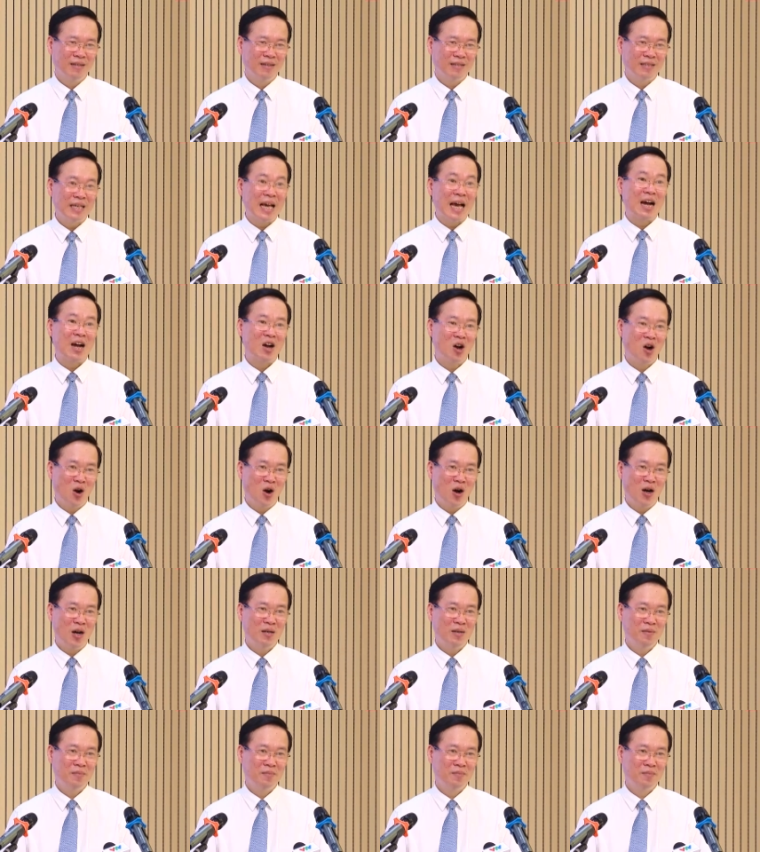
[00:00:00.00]
gian
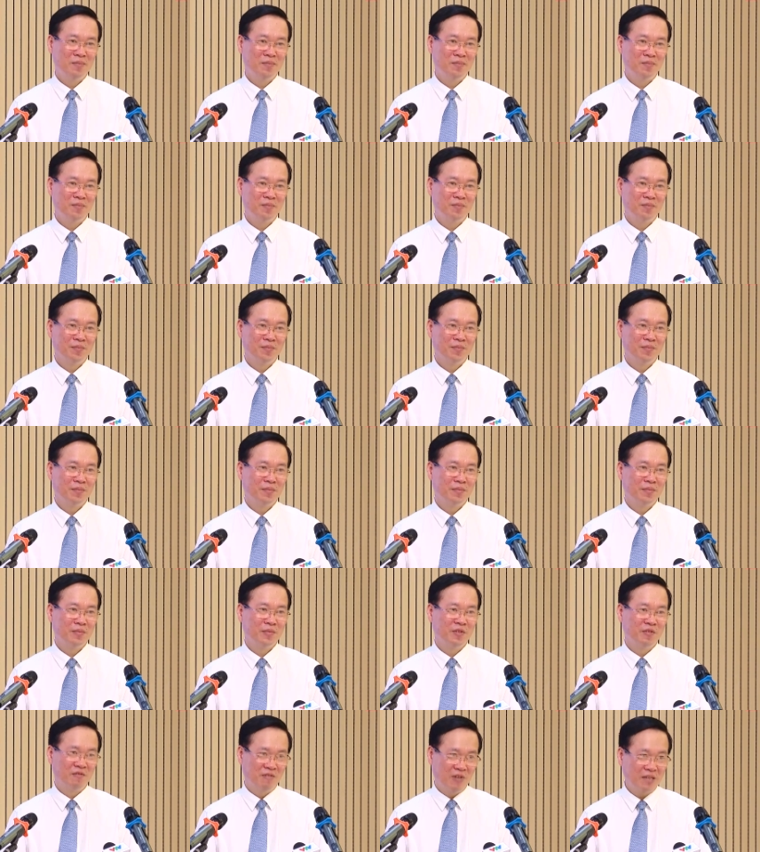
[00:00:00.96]
khó,
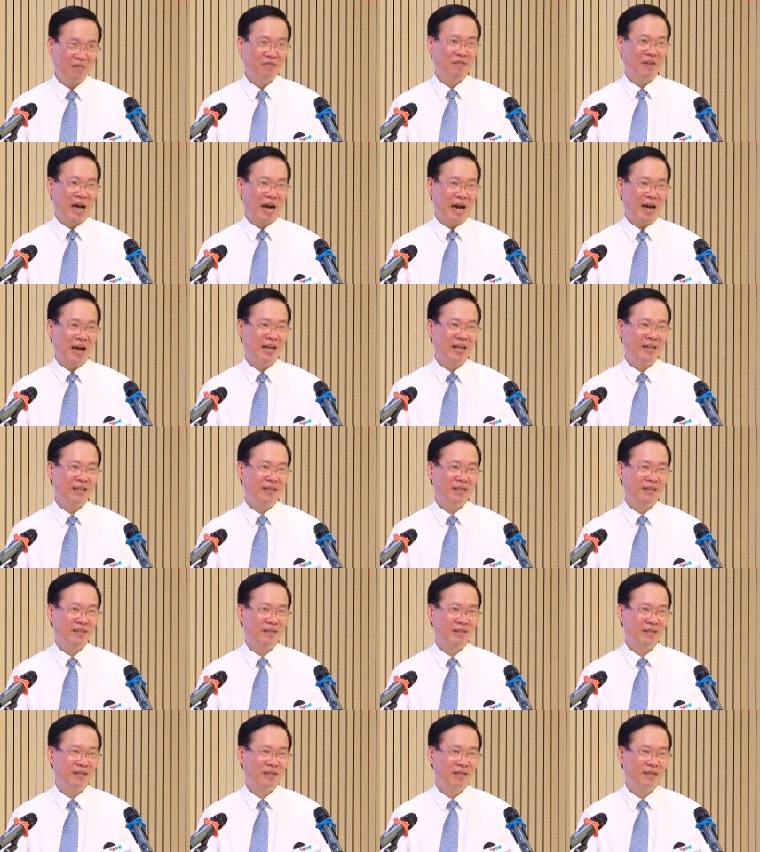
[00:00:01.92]
vất vả,
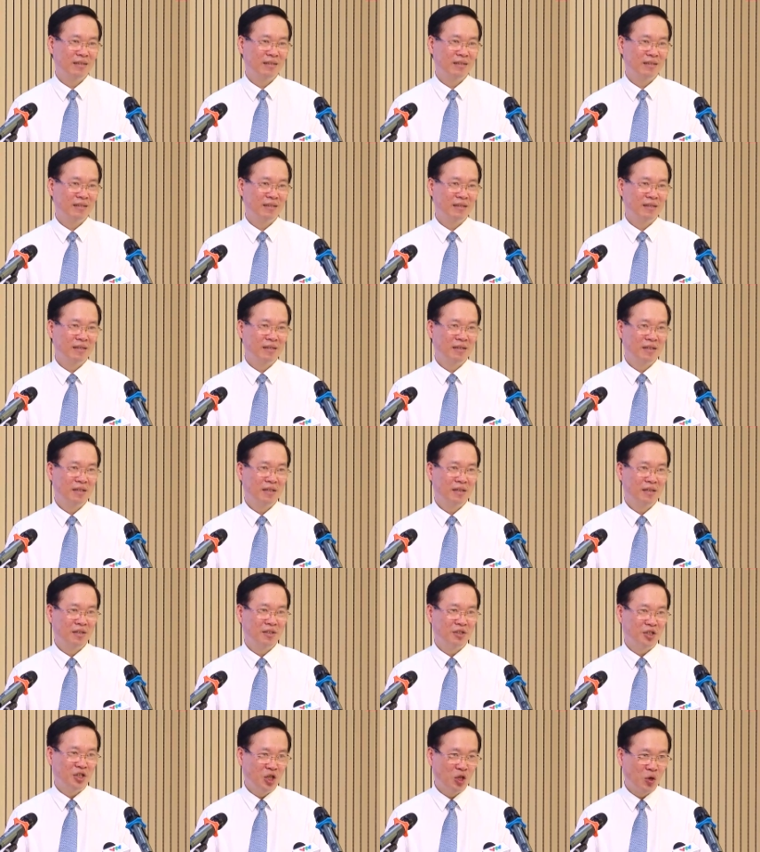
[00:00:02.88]

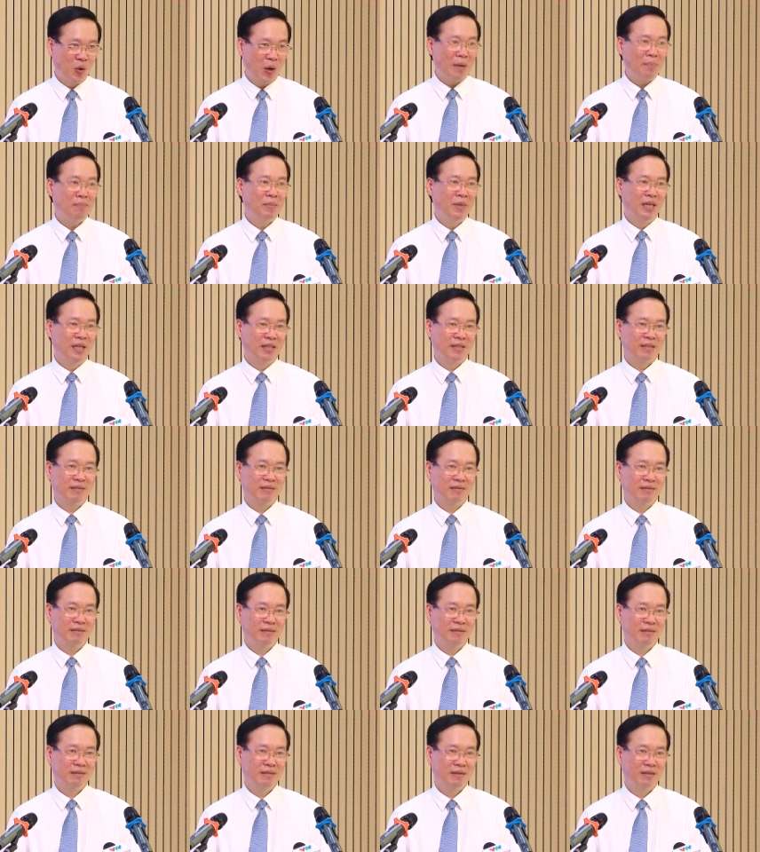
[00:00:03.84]
nhiều áp lực,
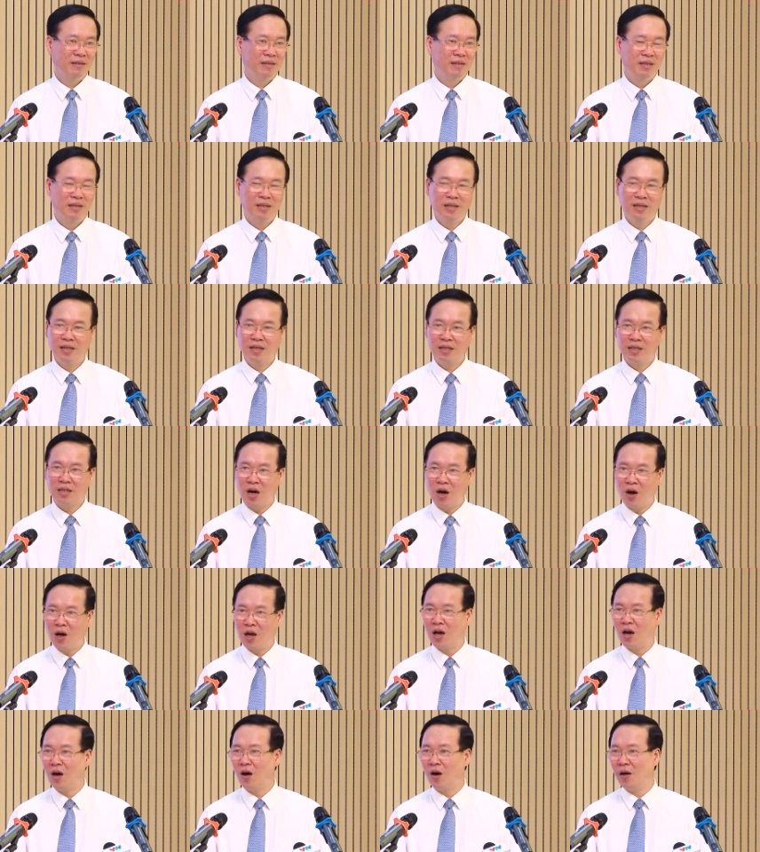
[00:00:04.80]

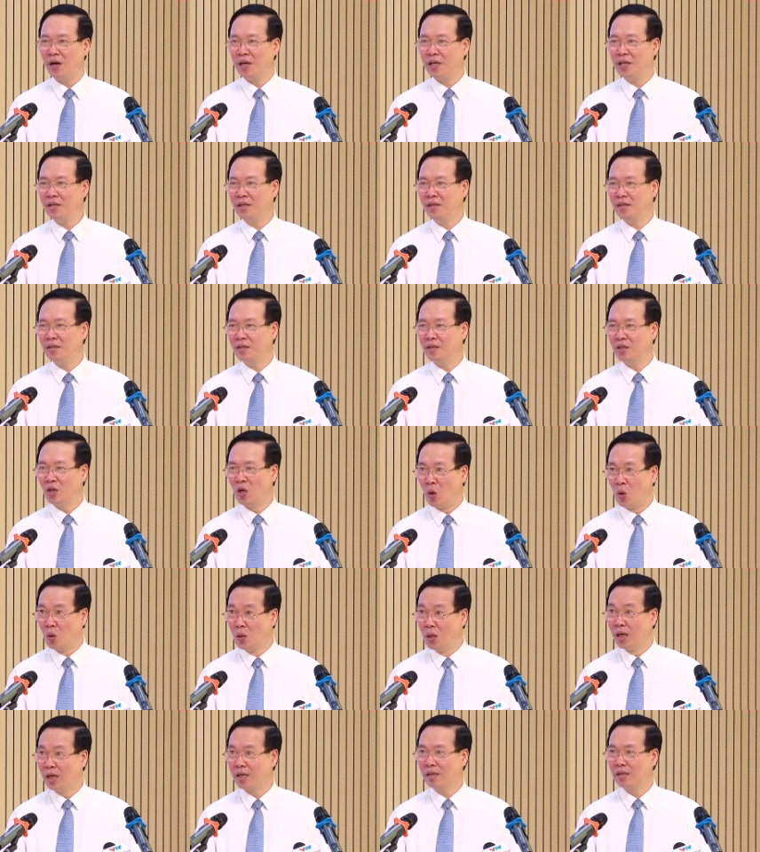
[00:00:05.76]
đòi hỏi
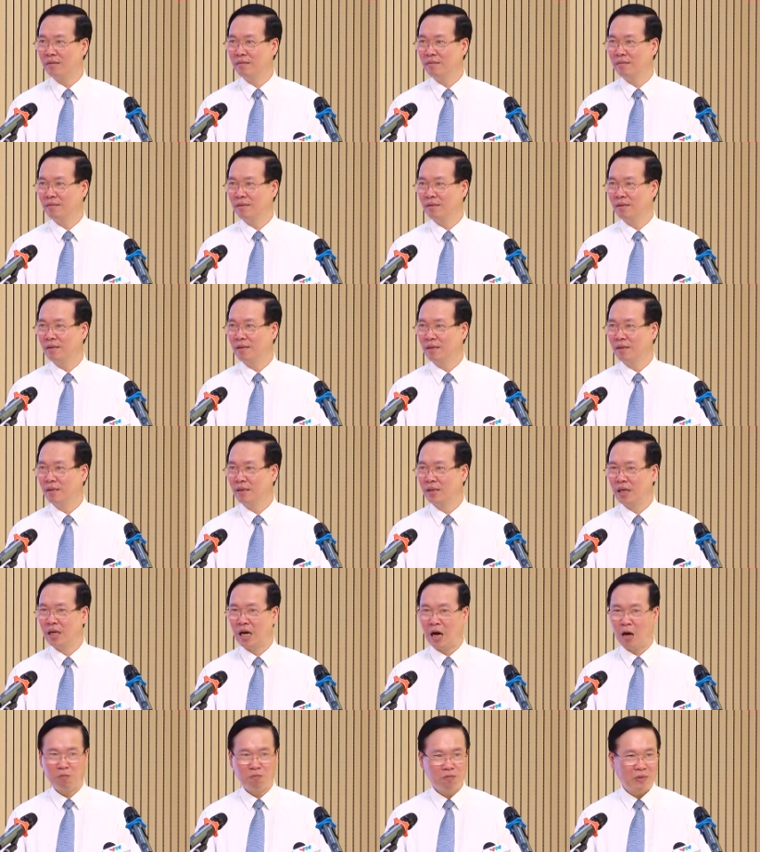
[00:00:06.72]
nỗ lực,
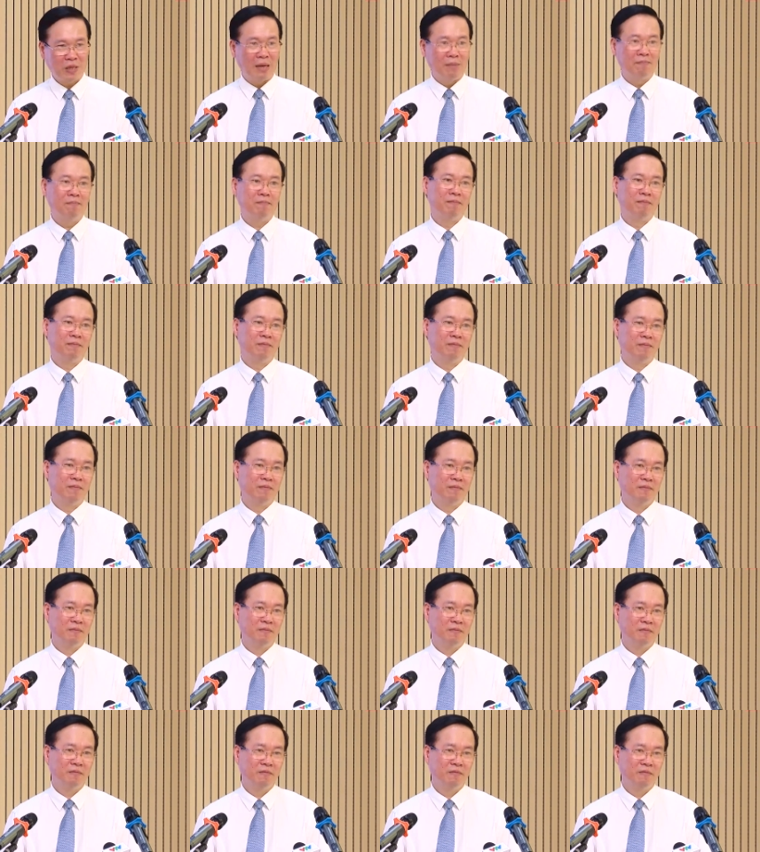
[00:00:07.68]
học tập
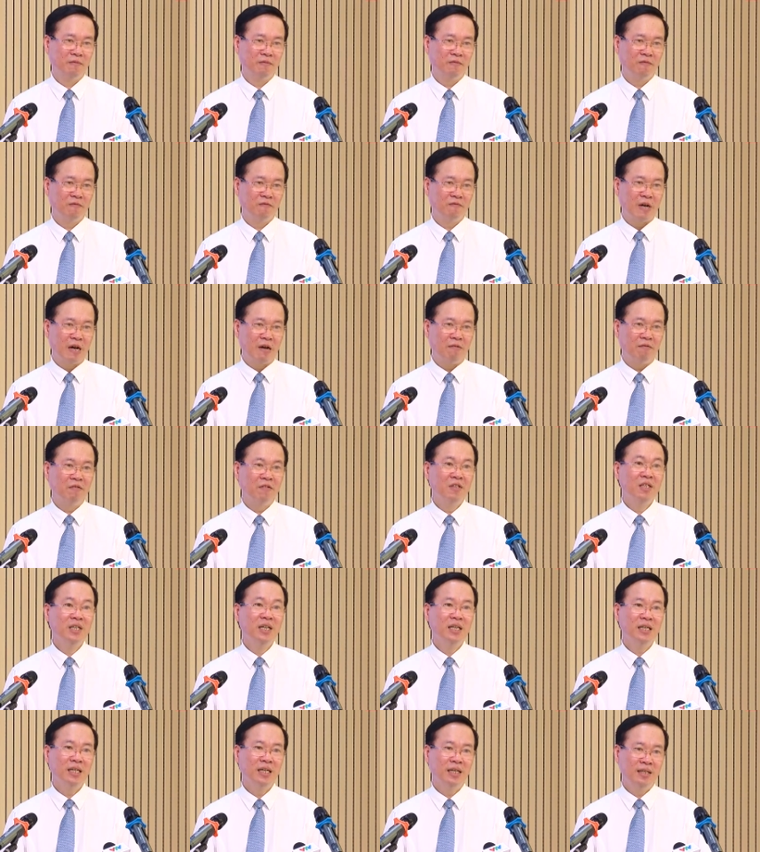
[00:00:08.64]
và
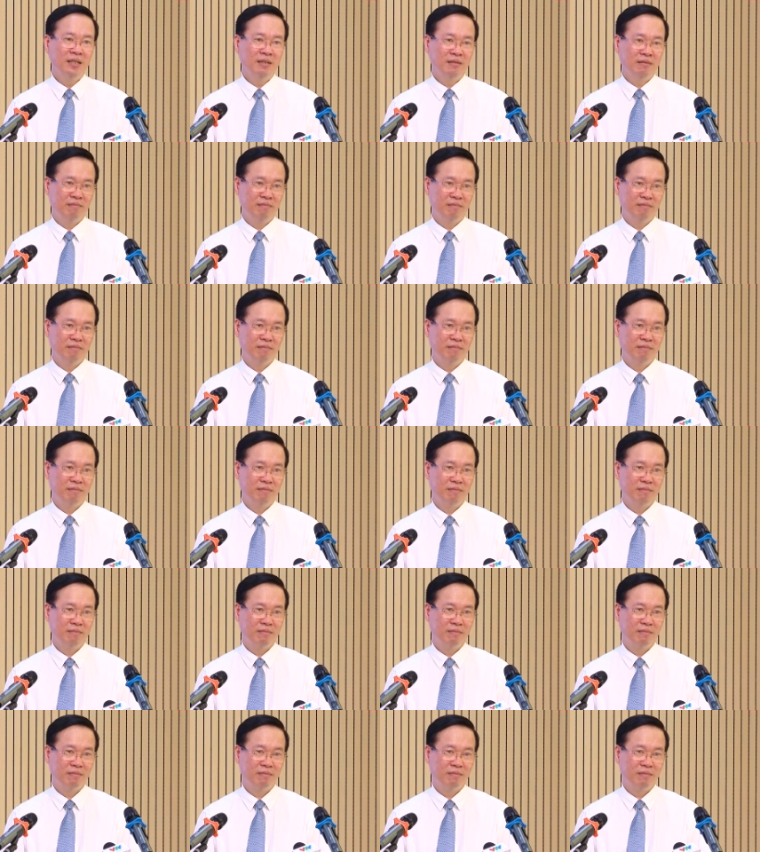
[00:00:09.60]
vươn lên
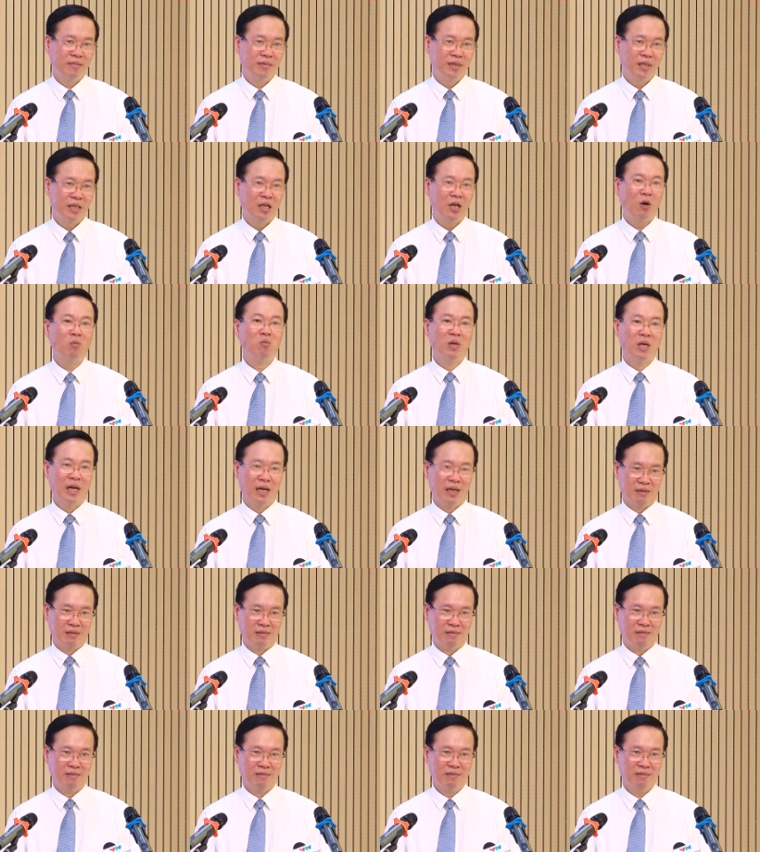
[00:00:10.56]
không
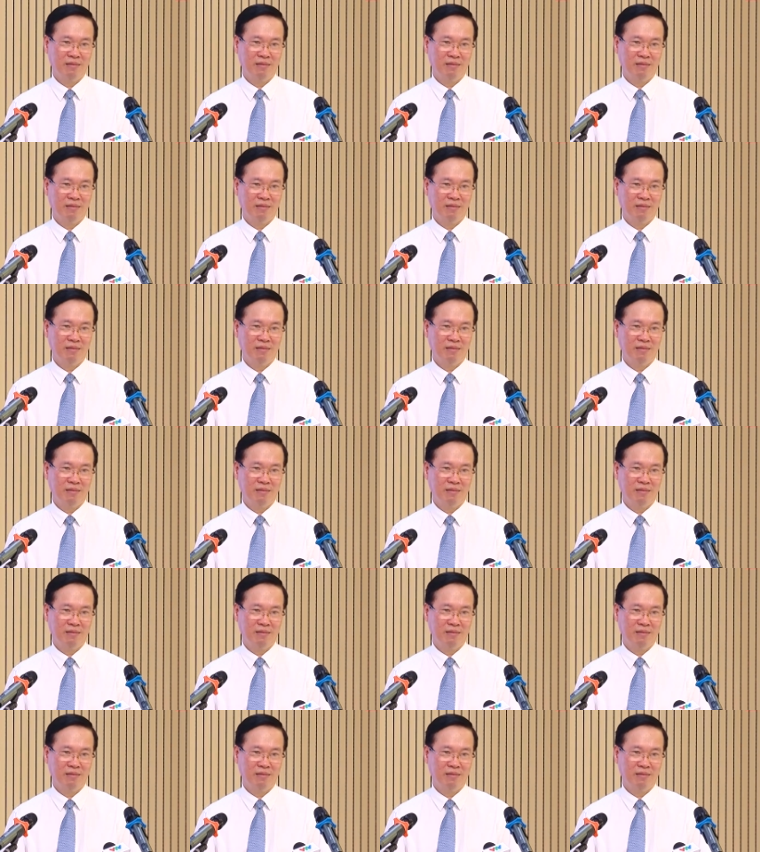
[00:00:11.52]
ngừng.